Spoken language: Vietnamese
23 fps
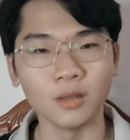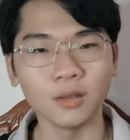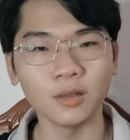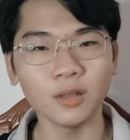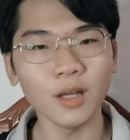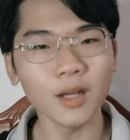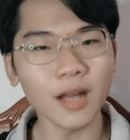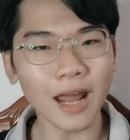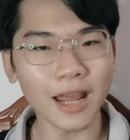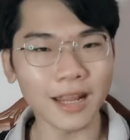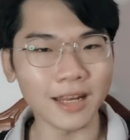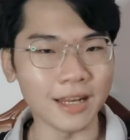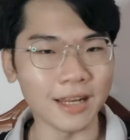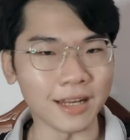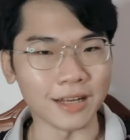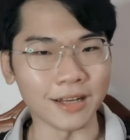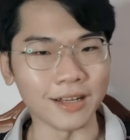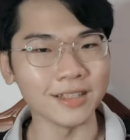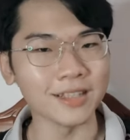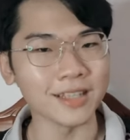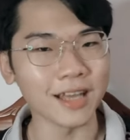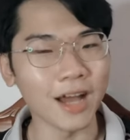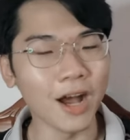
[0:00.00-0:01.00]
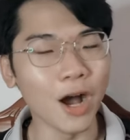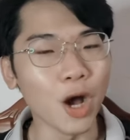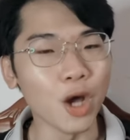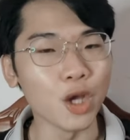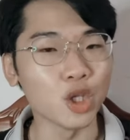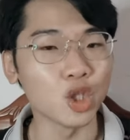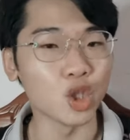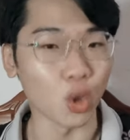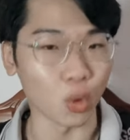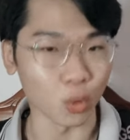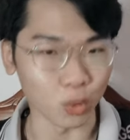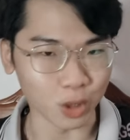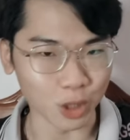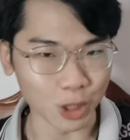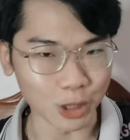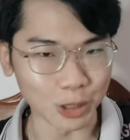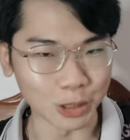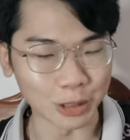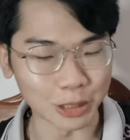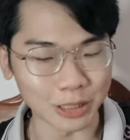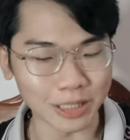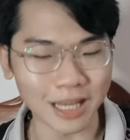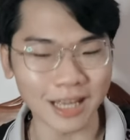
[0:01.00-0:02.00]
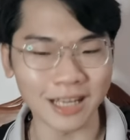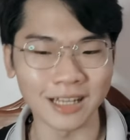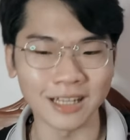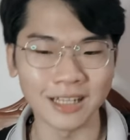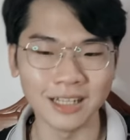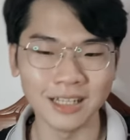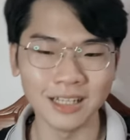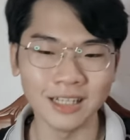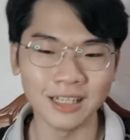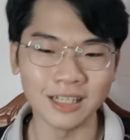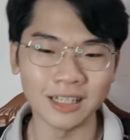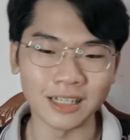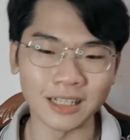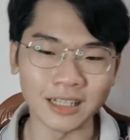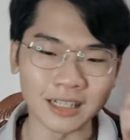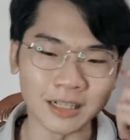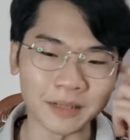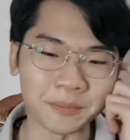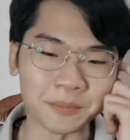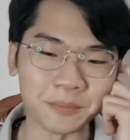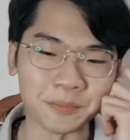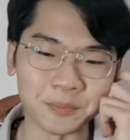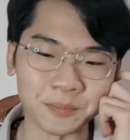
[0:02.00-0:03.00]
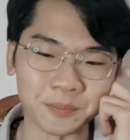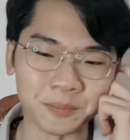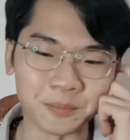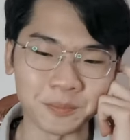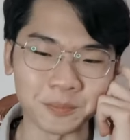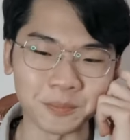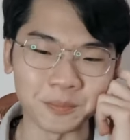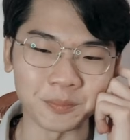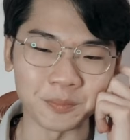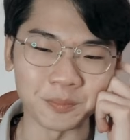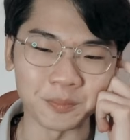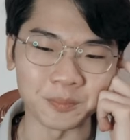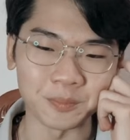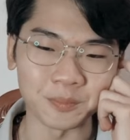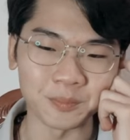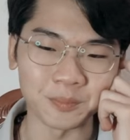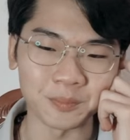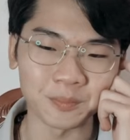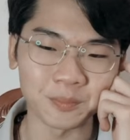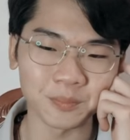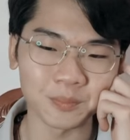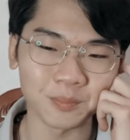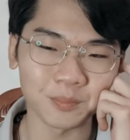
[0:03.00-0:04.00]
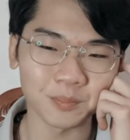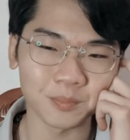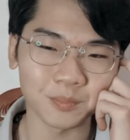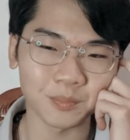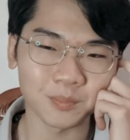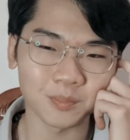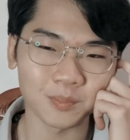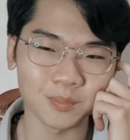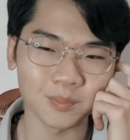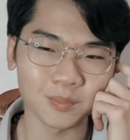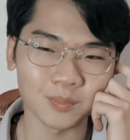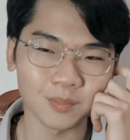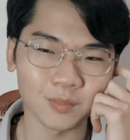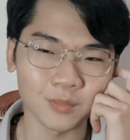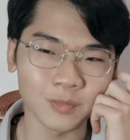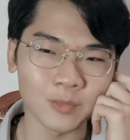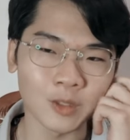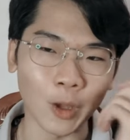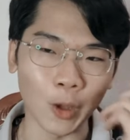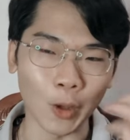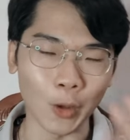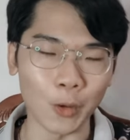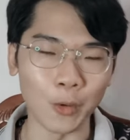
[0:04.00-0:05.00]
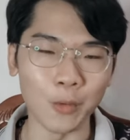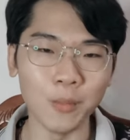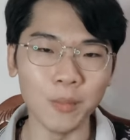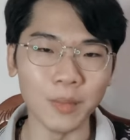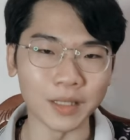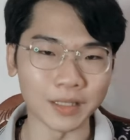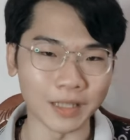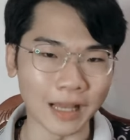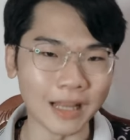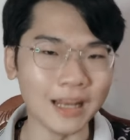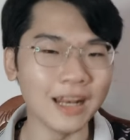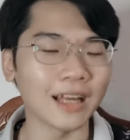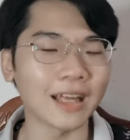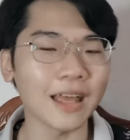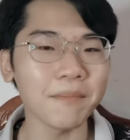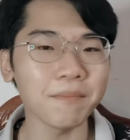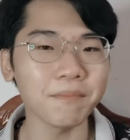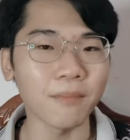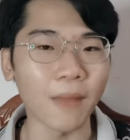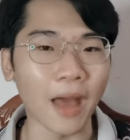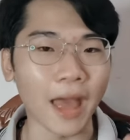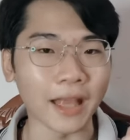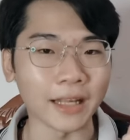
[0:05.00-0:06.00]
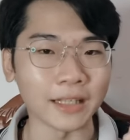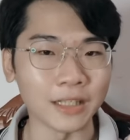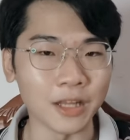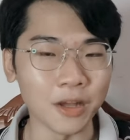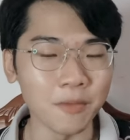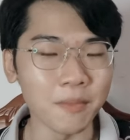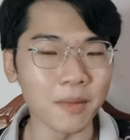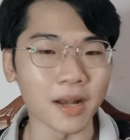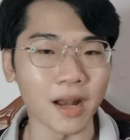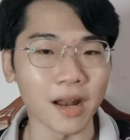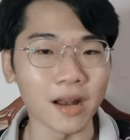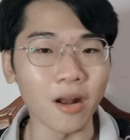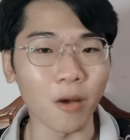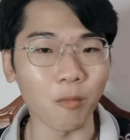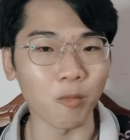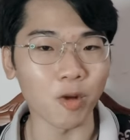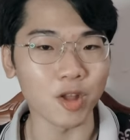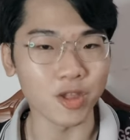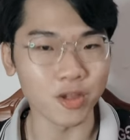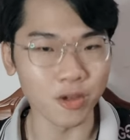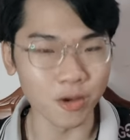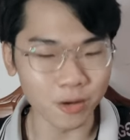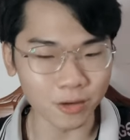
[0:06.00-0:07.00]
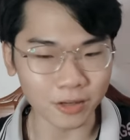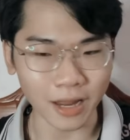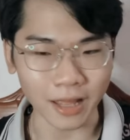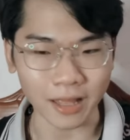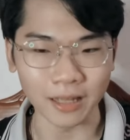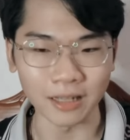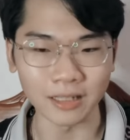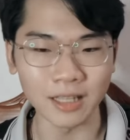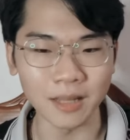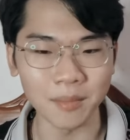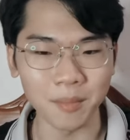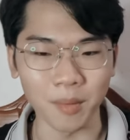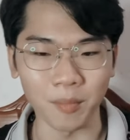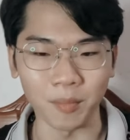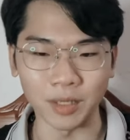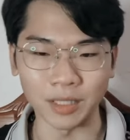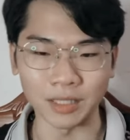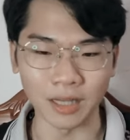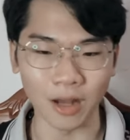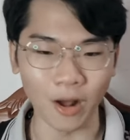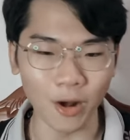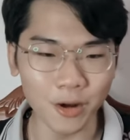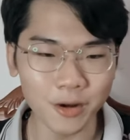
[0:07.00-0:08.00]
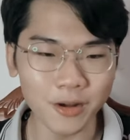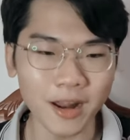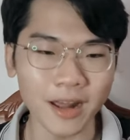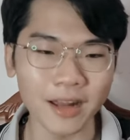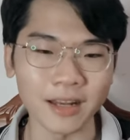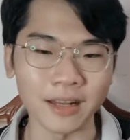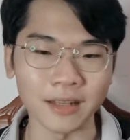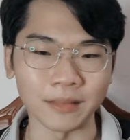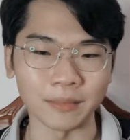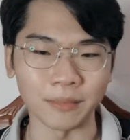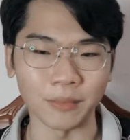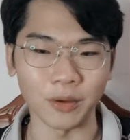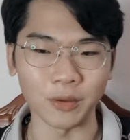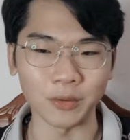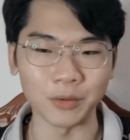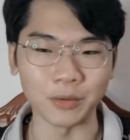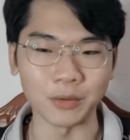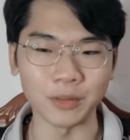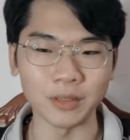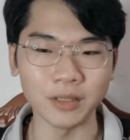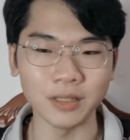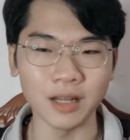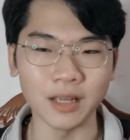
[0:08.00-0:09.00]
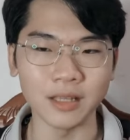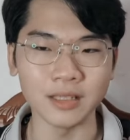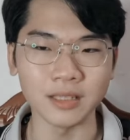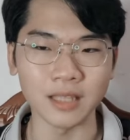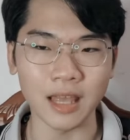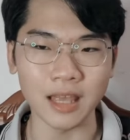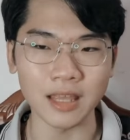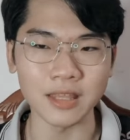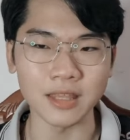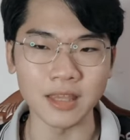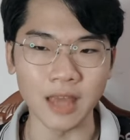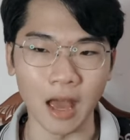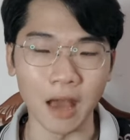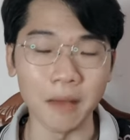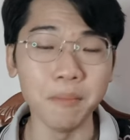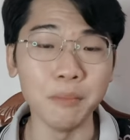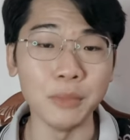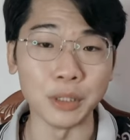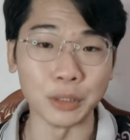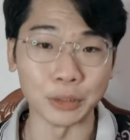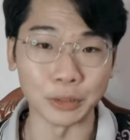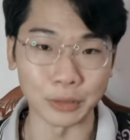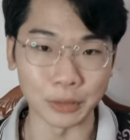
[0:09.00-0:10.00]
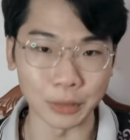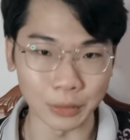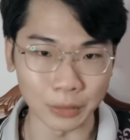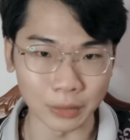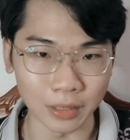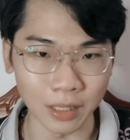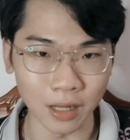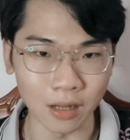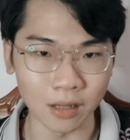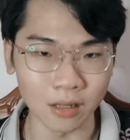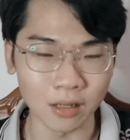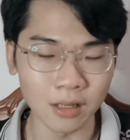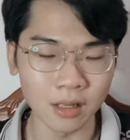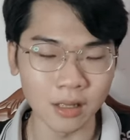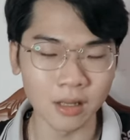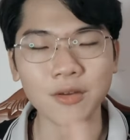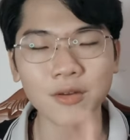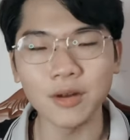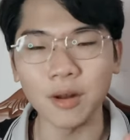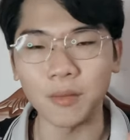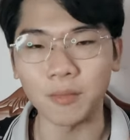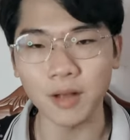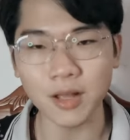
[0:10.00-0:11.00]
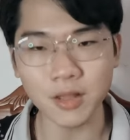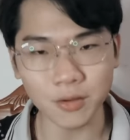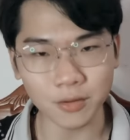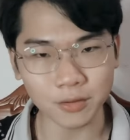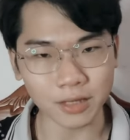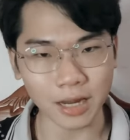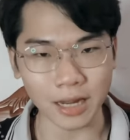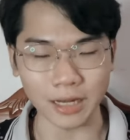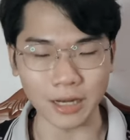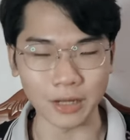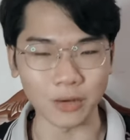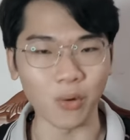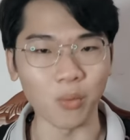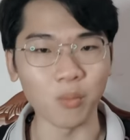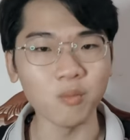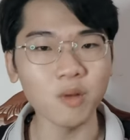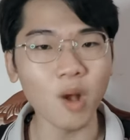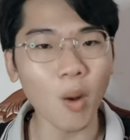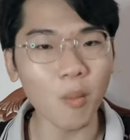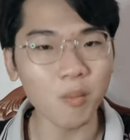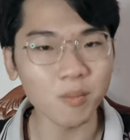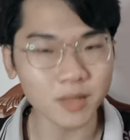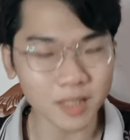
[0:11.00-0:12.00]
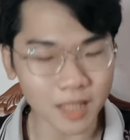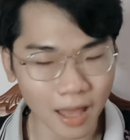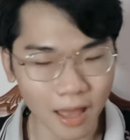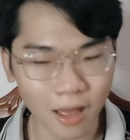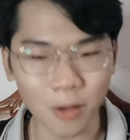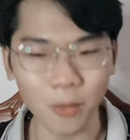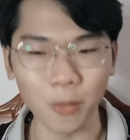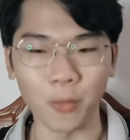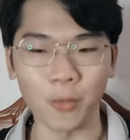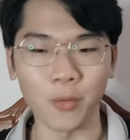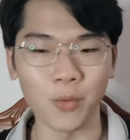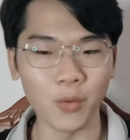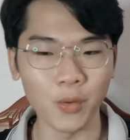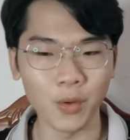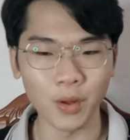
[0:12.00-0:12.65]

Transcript: Tới đây thì nó sẽ hơi trừu tượng nha. Um, kiểu mình nghĩ là các bạn nếu mà đã đọc qua chương này, khi mà mình nói ra thì mọi người có thể sẽ dễ mường tượng hơn. Chưa đọc cái chương này thì cũng không sao.